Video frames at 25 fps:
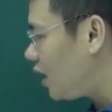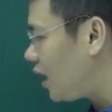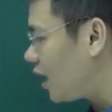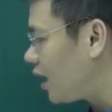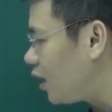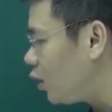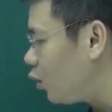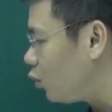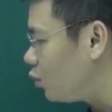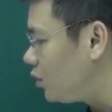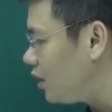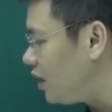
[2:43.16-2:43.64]
nên
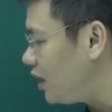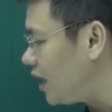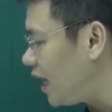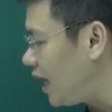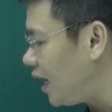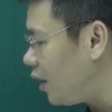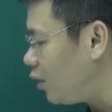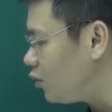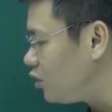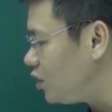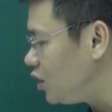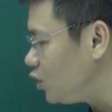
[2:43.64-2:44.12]
là cái đồ thị
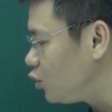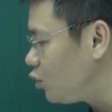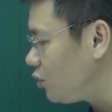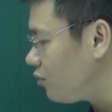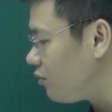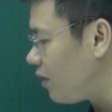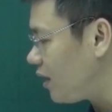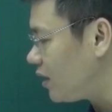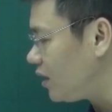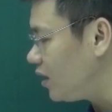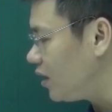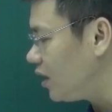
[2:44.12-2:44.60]
này nó chỉ
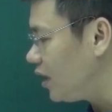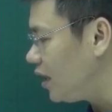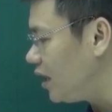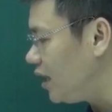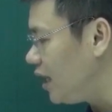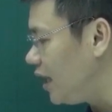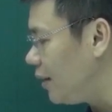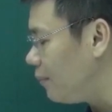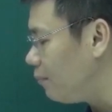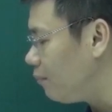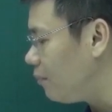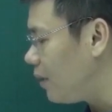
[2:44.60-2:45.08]
xuất phát từ
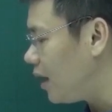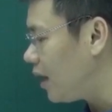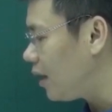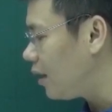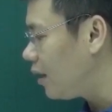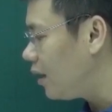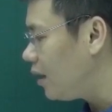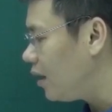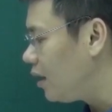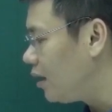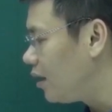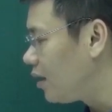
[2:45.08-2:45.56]
cái điểm
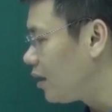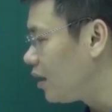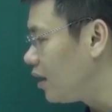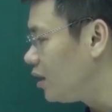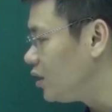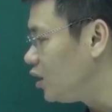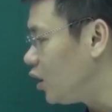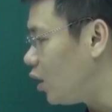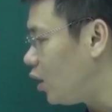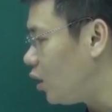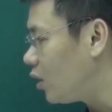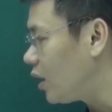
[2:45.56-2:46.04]
mà r
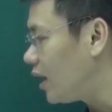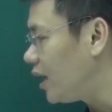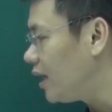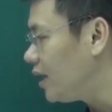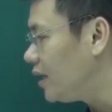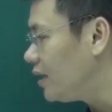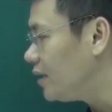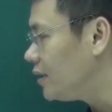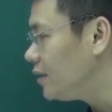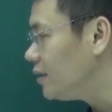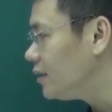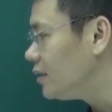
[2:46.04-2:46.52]
nhỏ
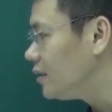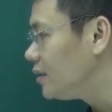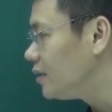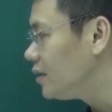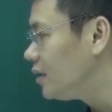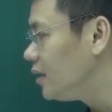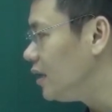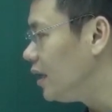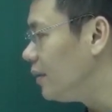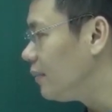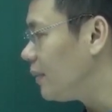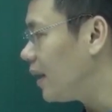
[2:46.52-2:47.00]
đây
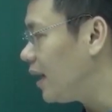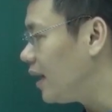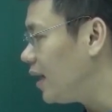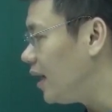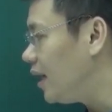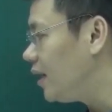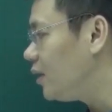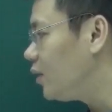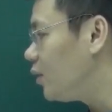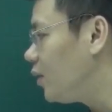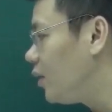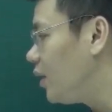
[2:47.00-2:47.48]
từ điểm
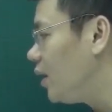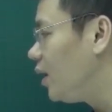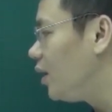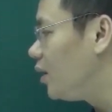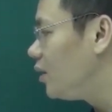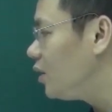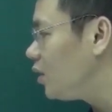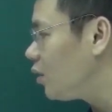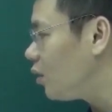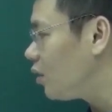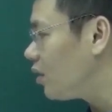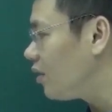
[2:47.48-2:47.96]
này lên thôi
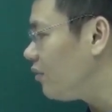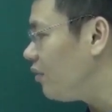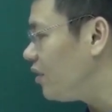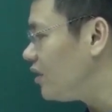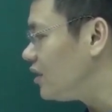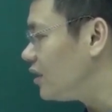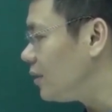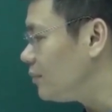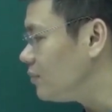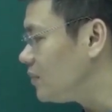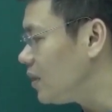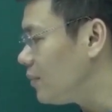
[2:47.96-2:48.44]
thế còn cái
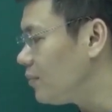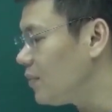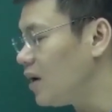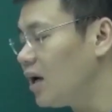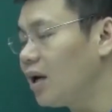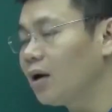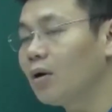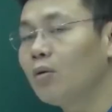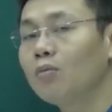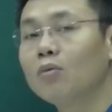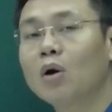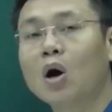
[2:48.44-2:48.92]
phần chấm chấm
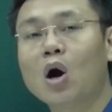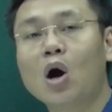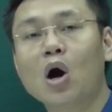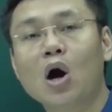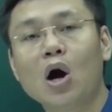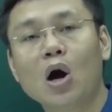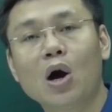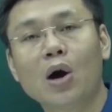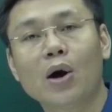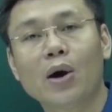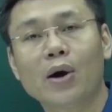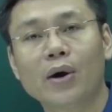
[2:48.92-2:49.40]
đây là không
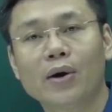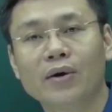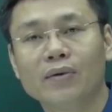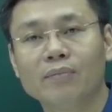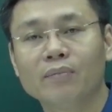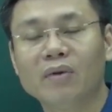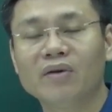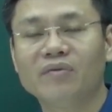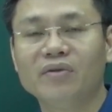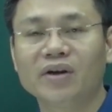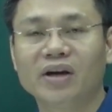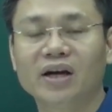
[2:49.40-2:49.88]
có
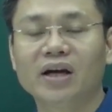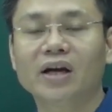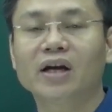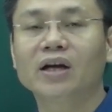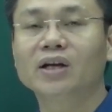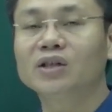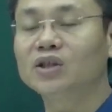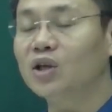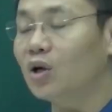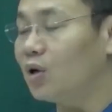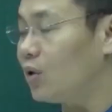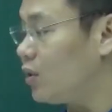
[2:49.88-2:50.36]
bởi vì
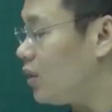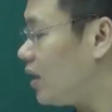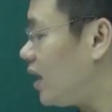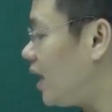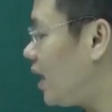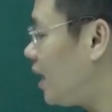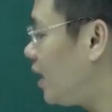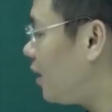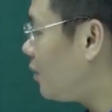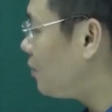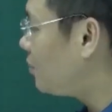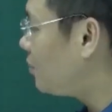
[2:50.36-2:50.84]
cái r nhỏ nó khác